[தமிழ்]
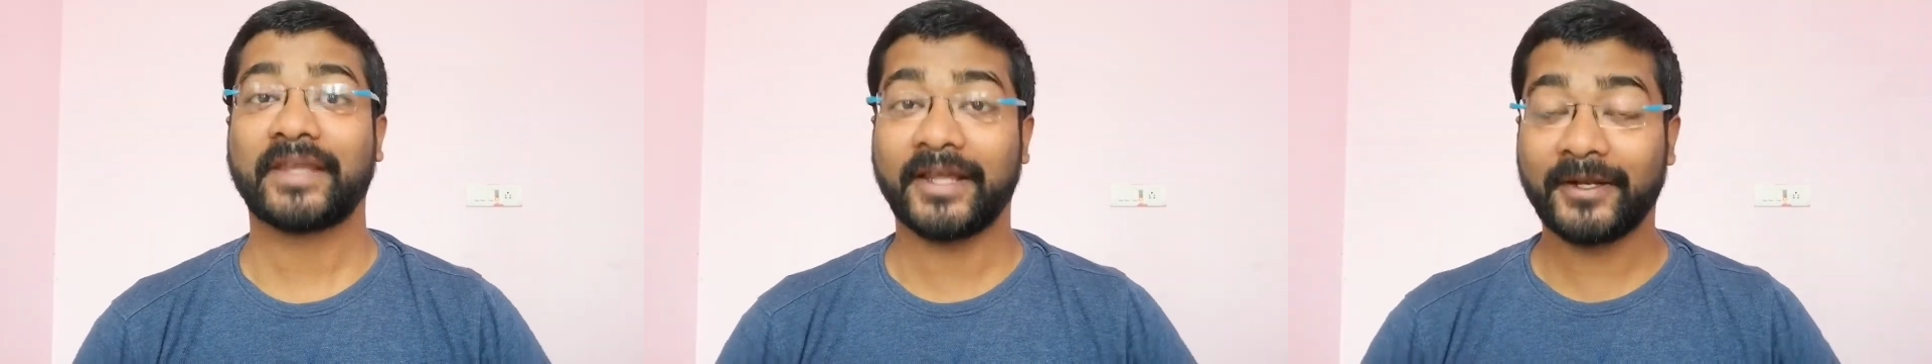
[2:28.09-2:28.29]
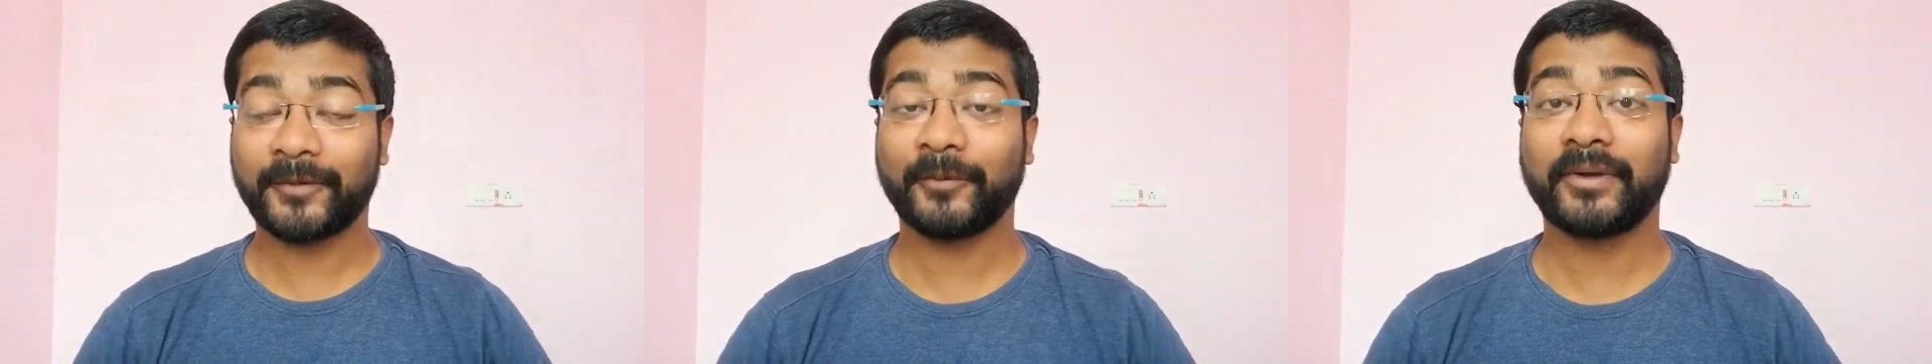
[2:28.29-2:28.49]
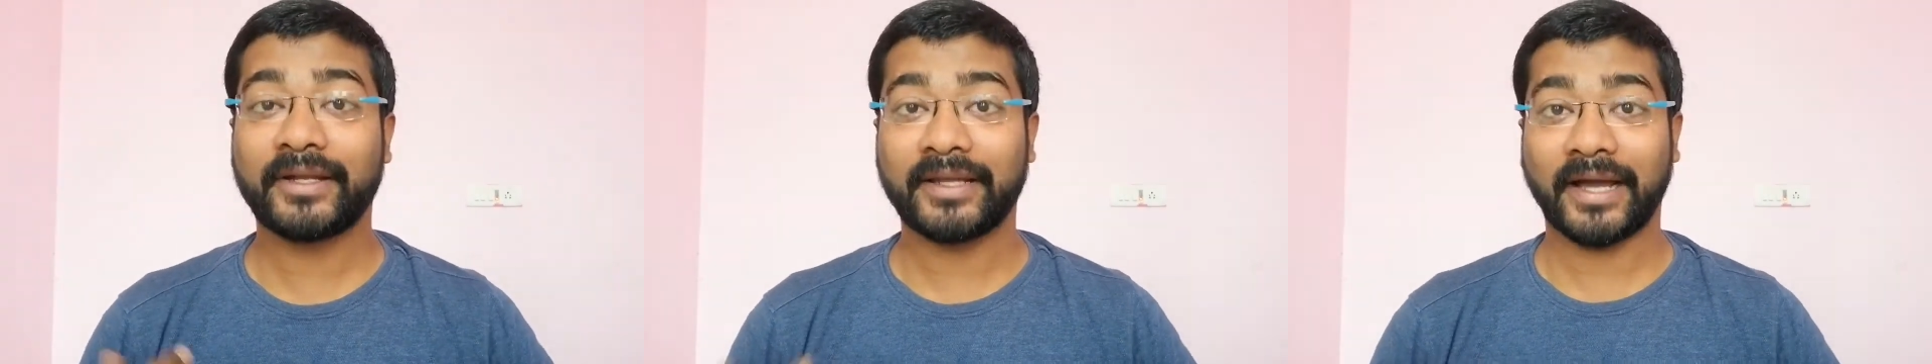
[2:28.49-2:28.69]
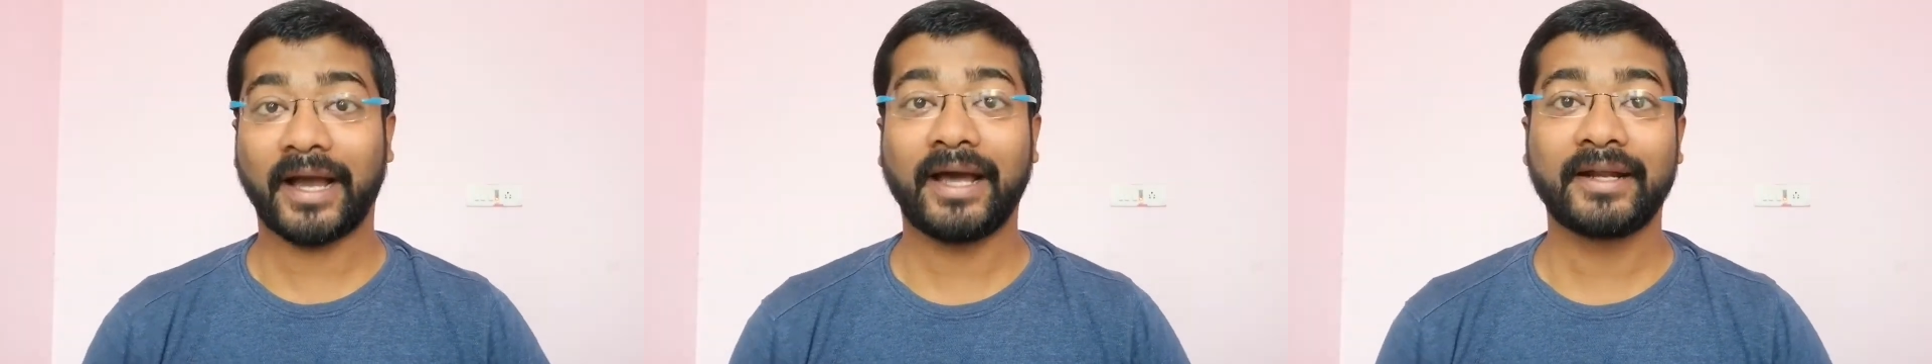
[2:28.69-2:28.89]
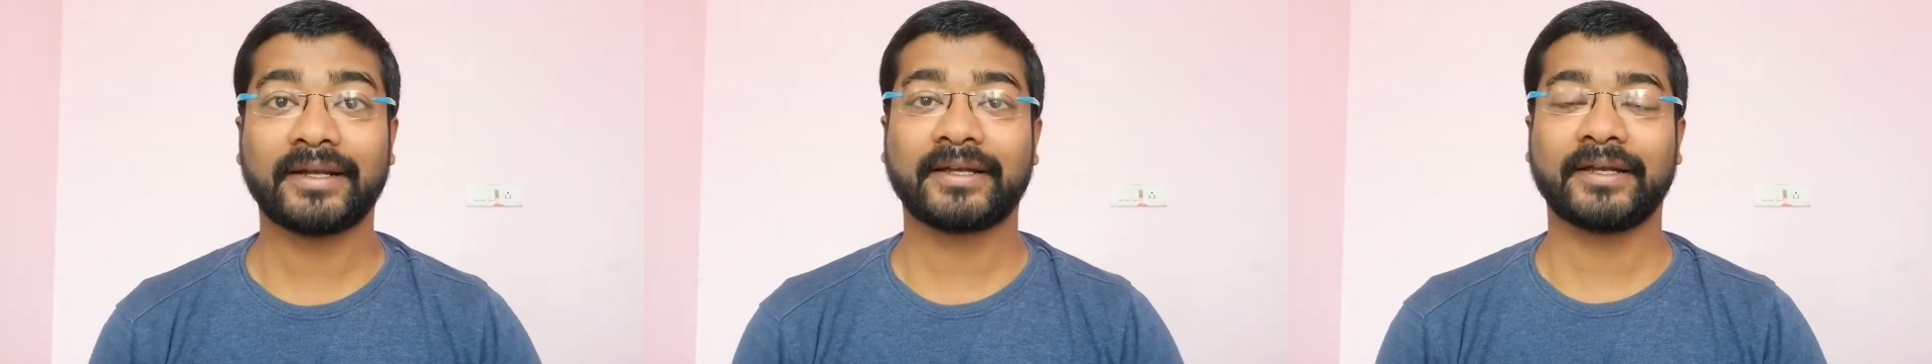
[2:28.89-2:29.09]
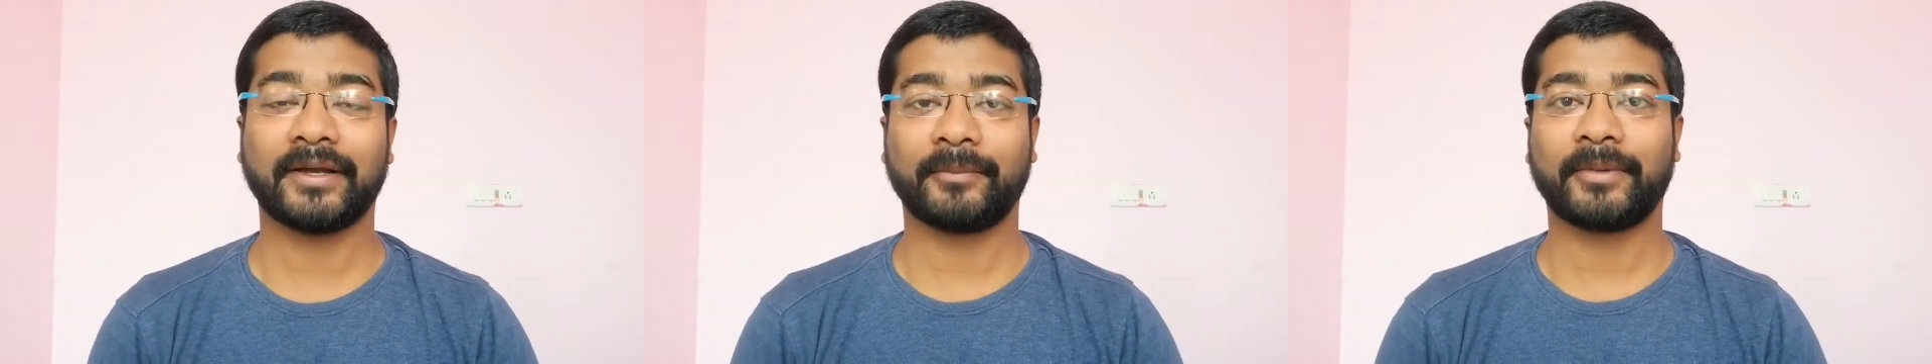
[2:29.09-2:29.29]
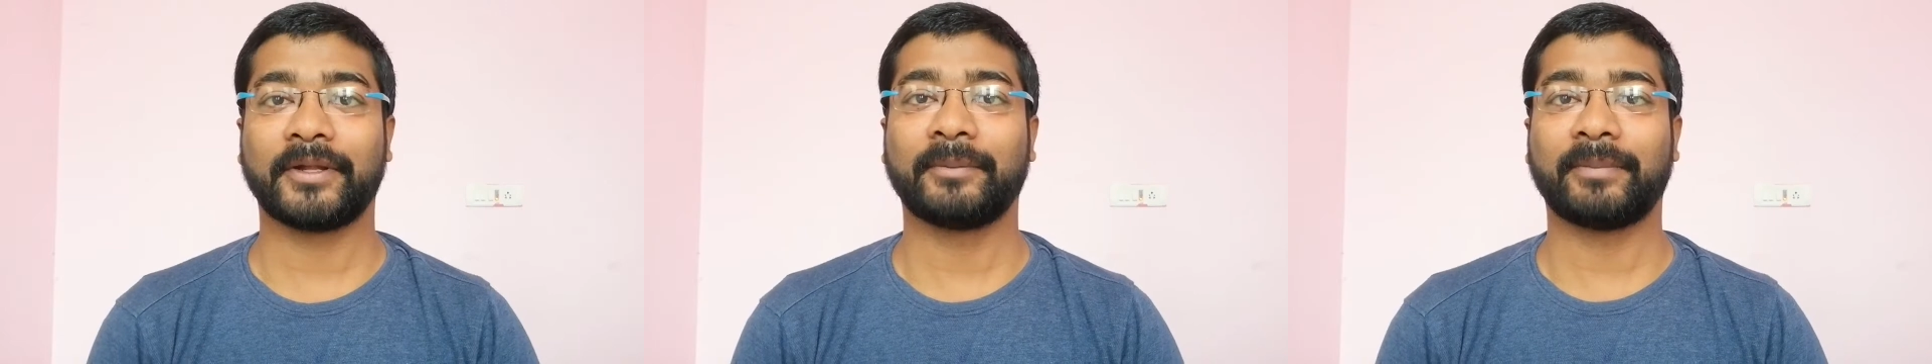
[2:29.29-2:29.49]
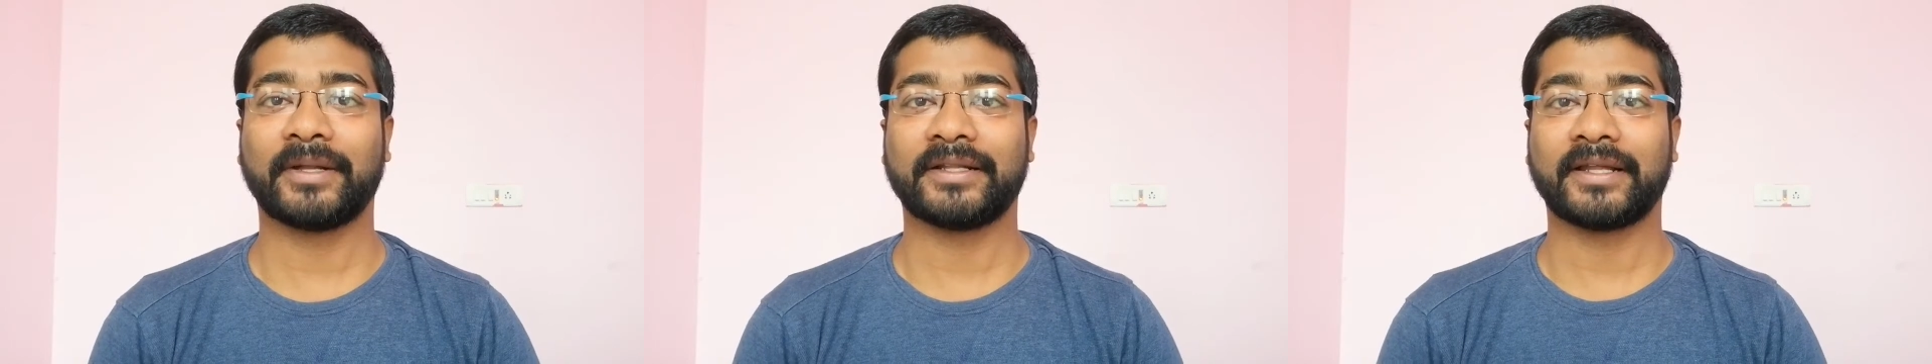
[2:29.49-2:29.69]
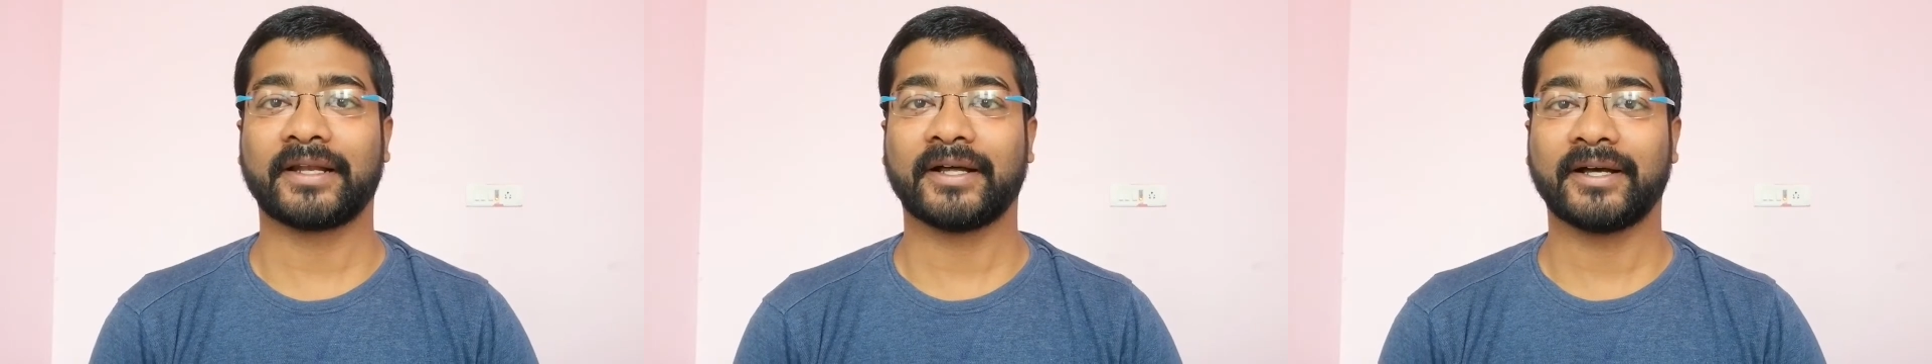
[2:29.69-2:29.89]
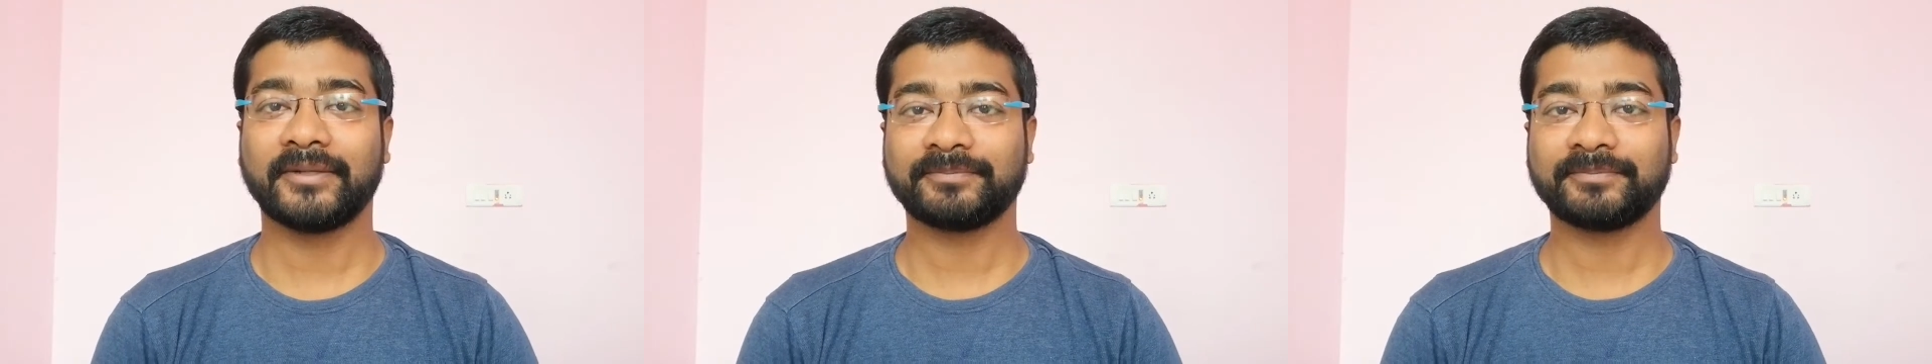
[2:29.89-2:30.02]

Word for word: என்கொயரி யாருக்கு அப்படின்னு பார்த்தீங்கன்னா